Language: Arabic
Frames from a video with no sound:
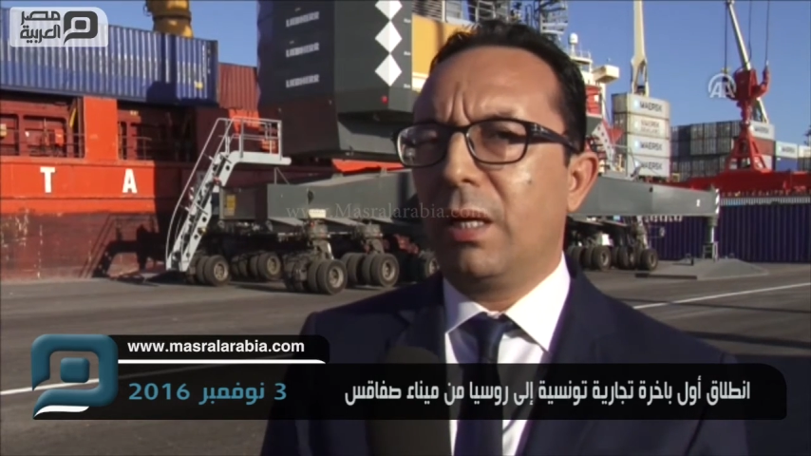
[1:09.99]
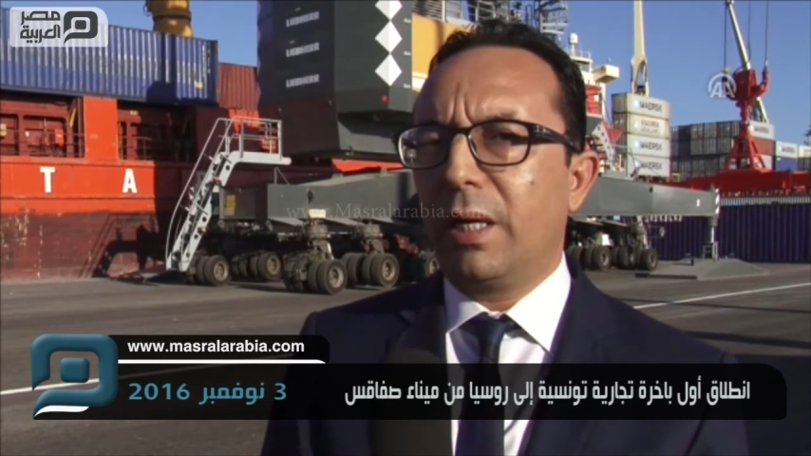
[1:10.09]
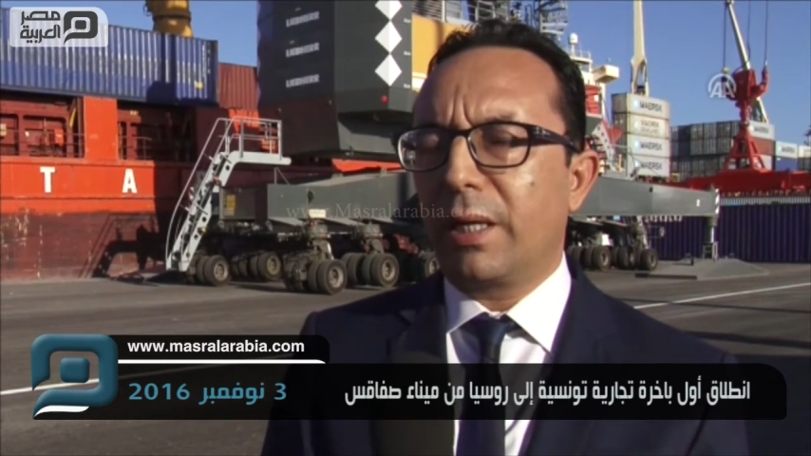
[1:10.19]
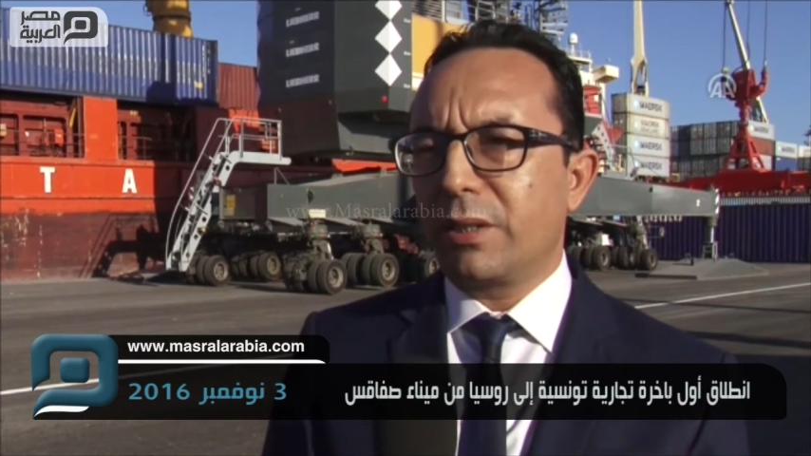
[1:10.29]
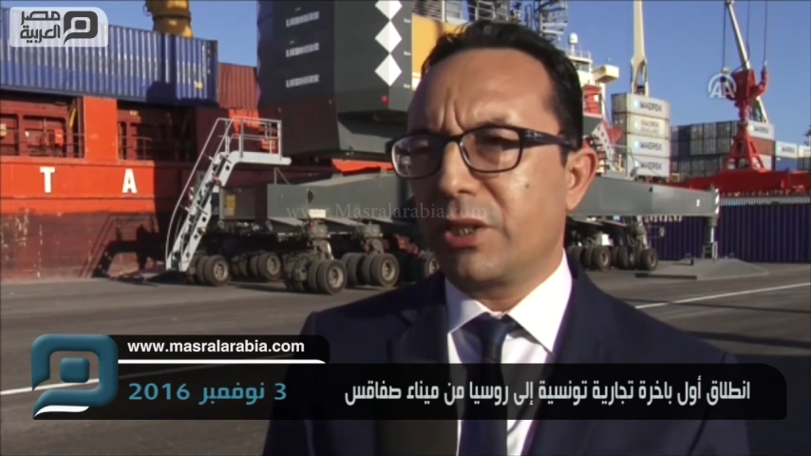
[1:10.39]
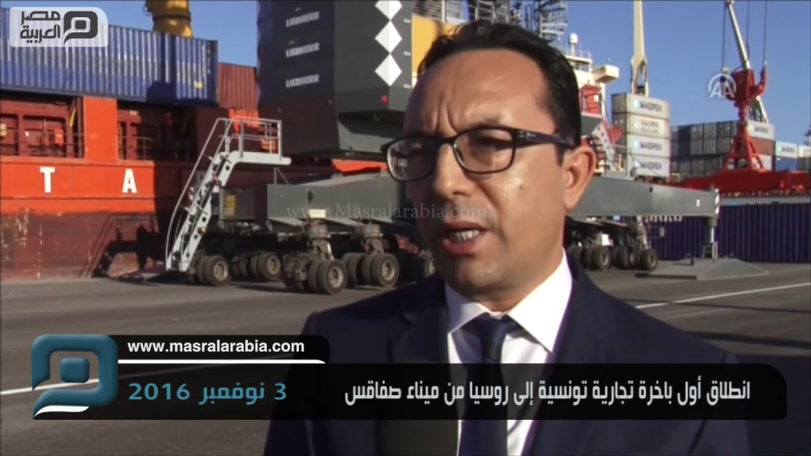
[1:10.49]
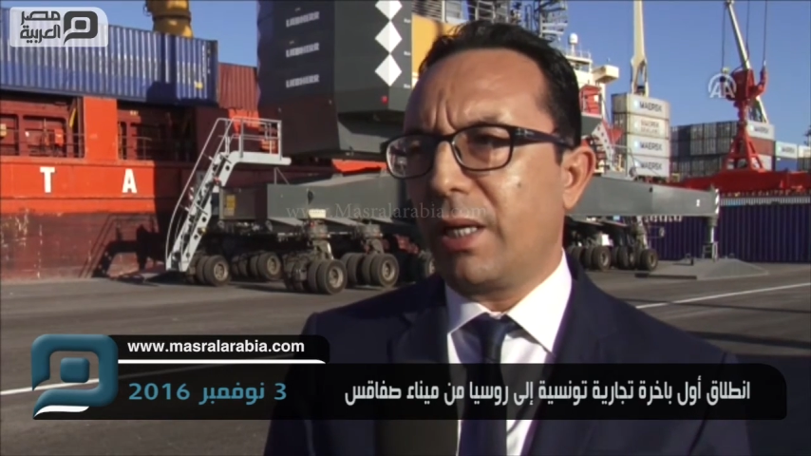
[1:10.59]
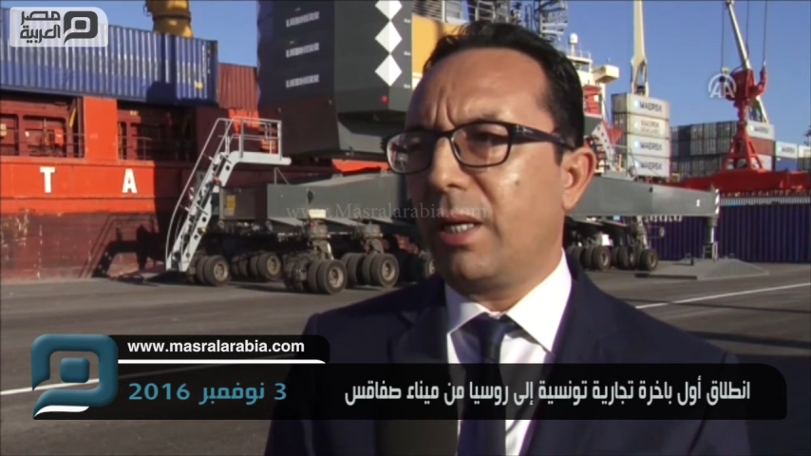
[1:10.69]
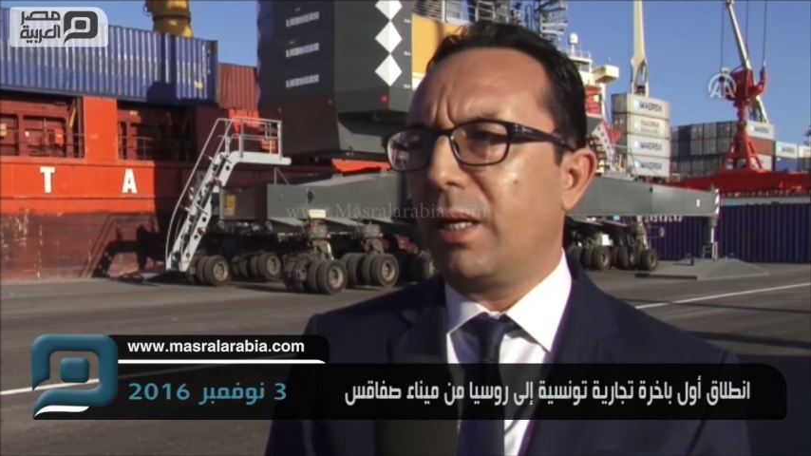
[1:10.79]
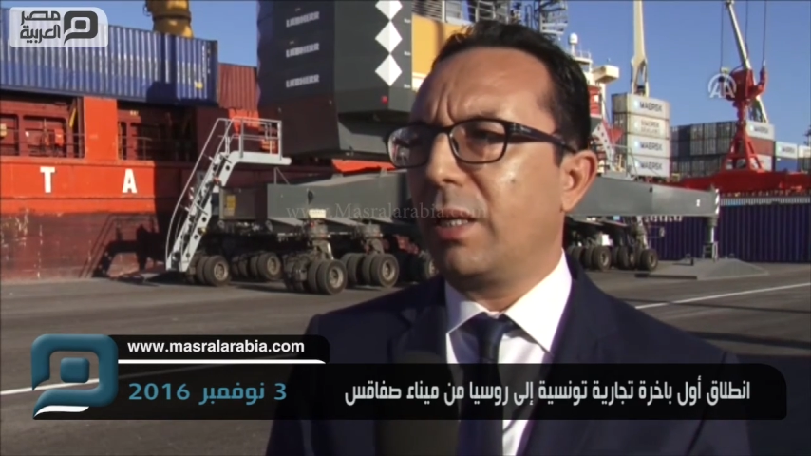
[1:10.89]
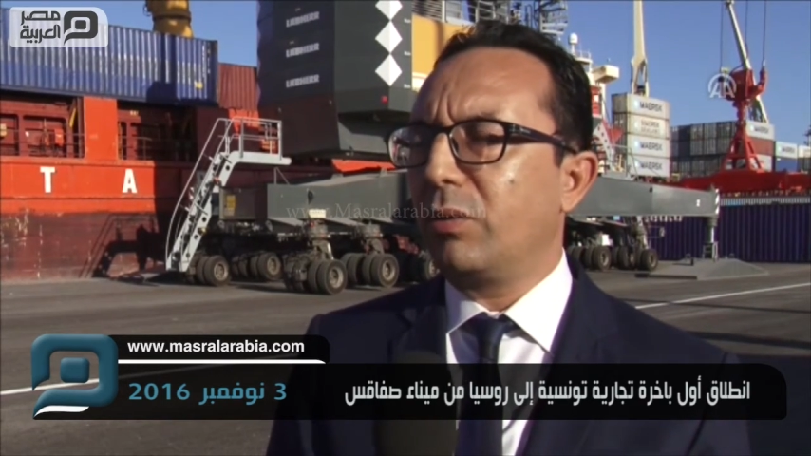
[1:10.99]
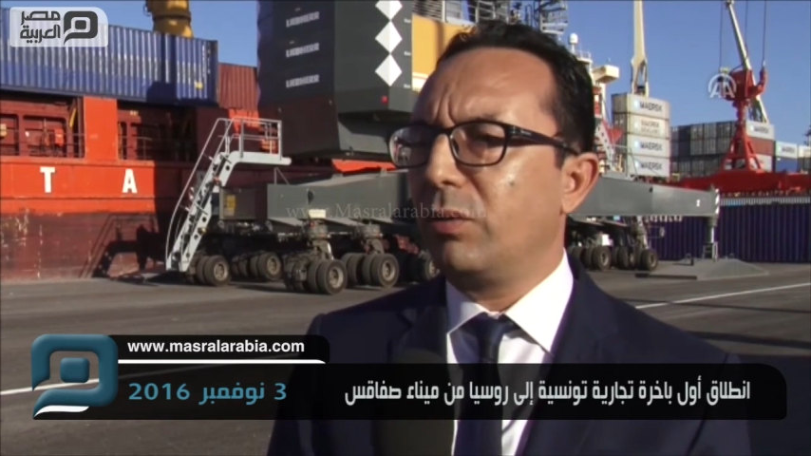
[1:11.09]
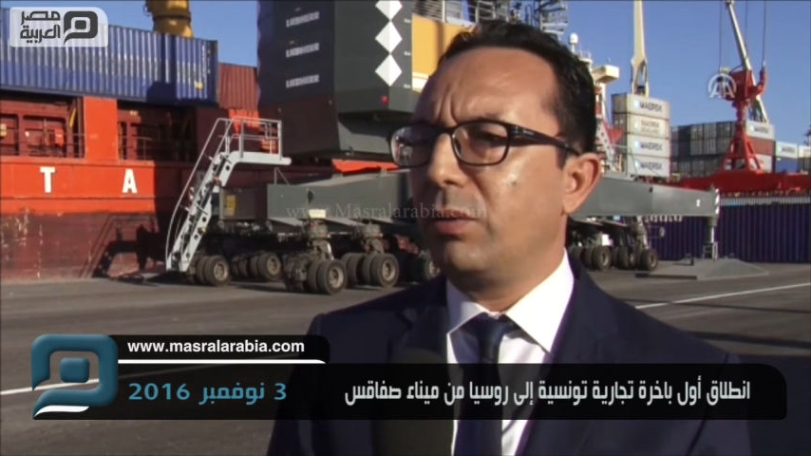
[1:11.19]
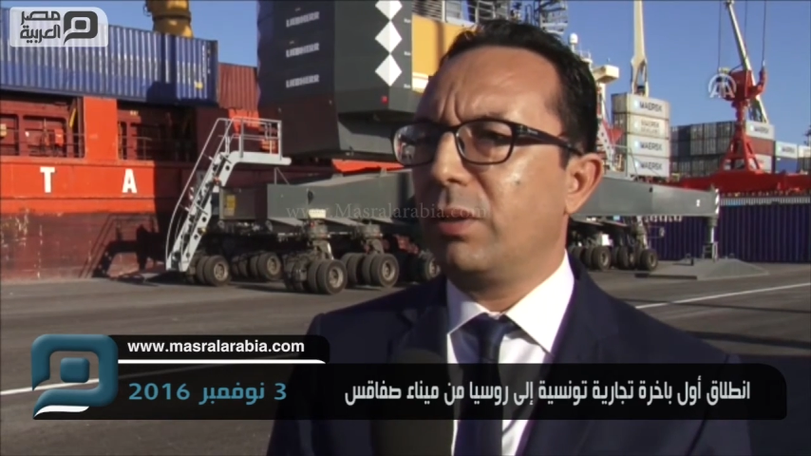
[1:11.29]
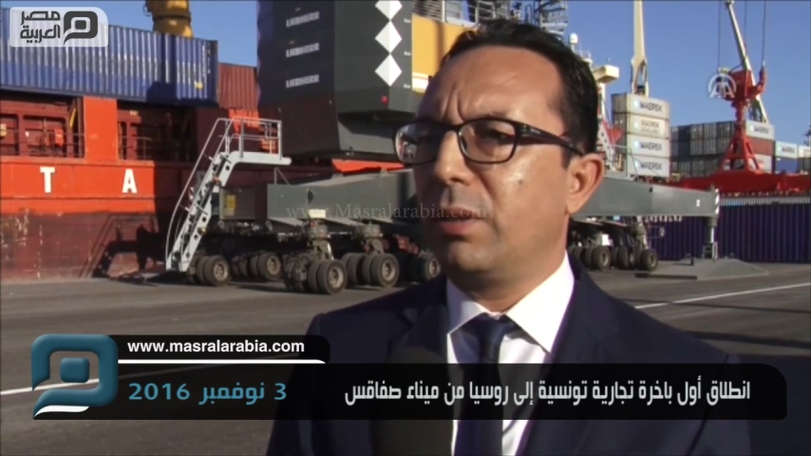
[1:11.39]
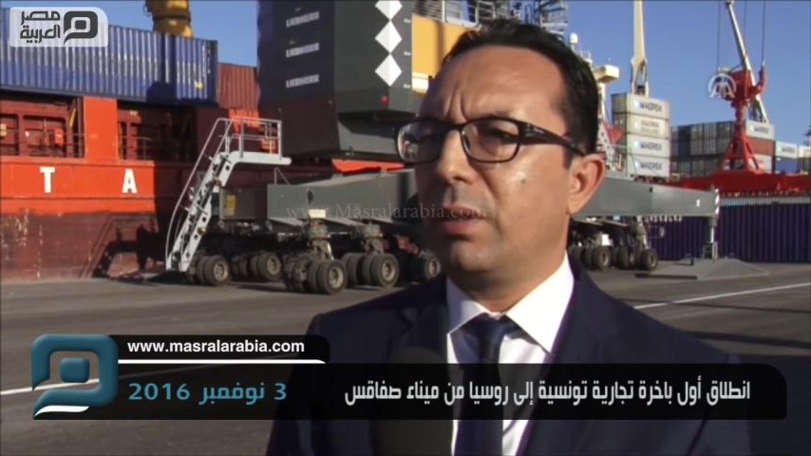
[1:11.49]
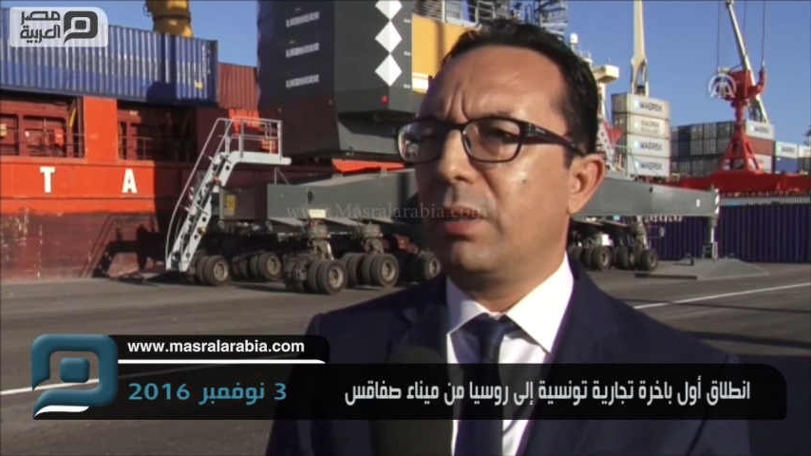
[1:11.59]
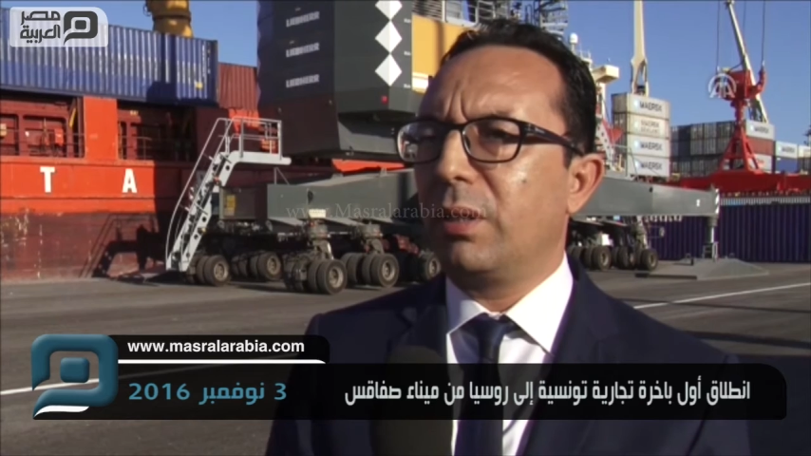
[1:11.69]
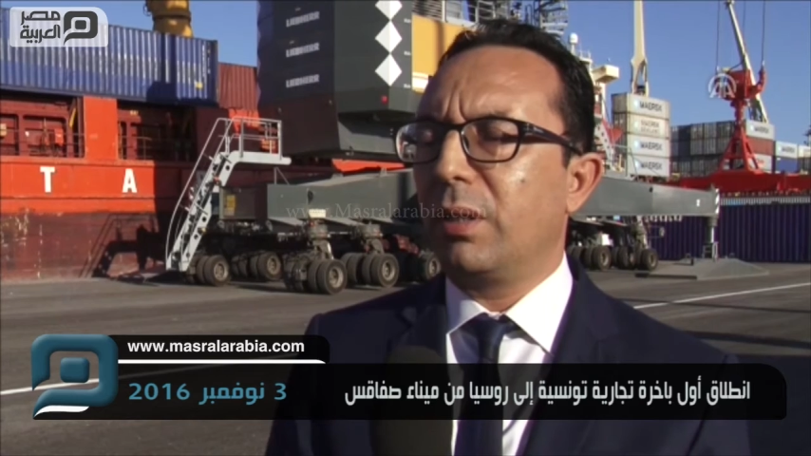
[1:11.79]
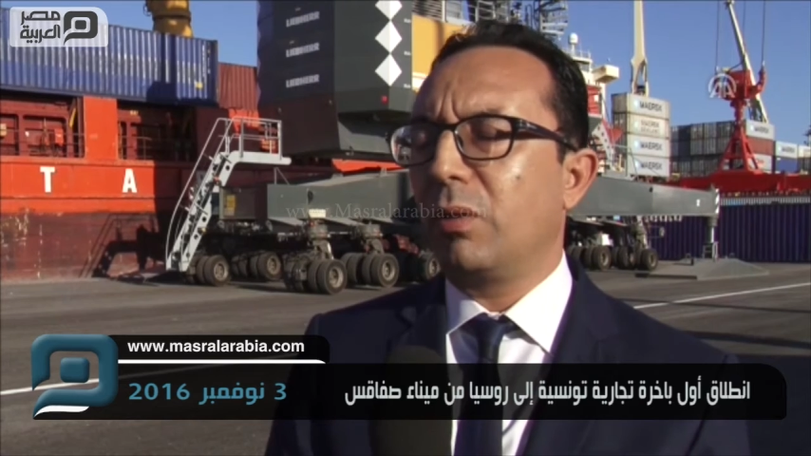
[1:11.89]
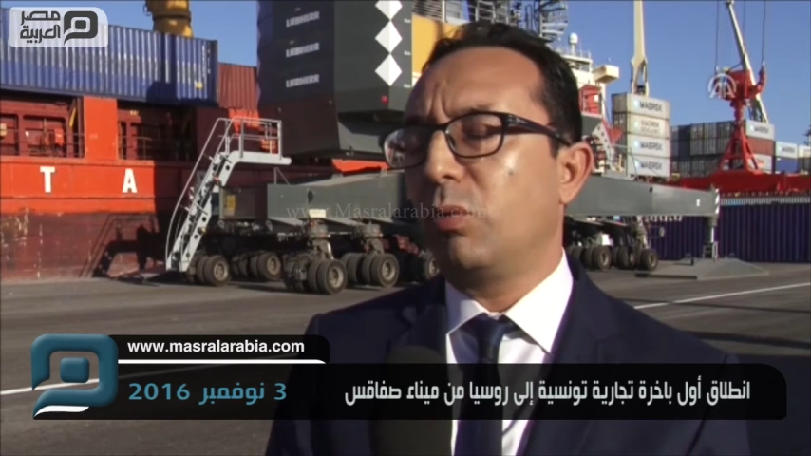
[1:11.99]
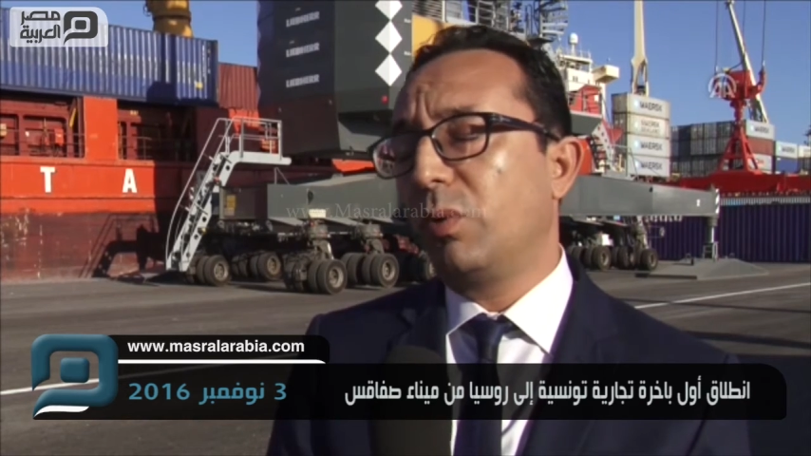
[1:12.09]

لكن ان شاء الله انه آه،